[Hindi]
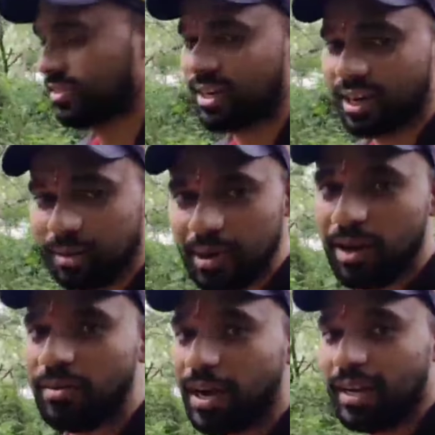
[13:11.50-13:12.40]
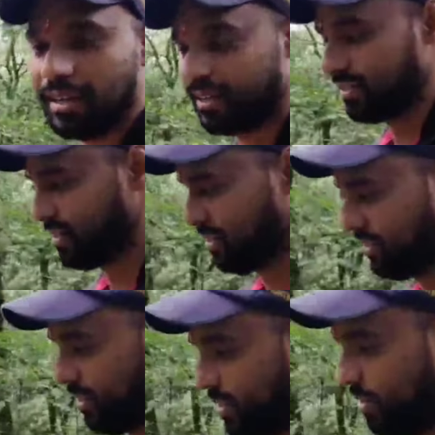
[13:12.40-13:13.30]
जंगल में आओ भाई
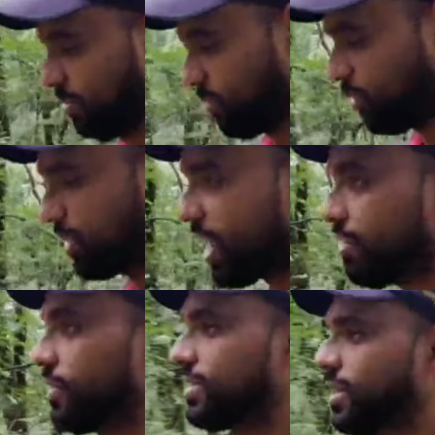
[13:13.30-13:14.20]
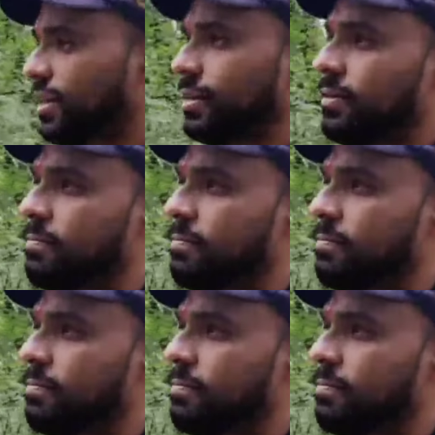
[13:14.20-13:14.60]
वो होता है एडवेंचर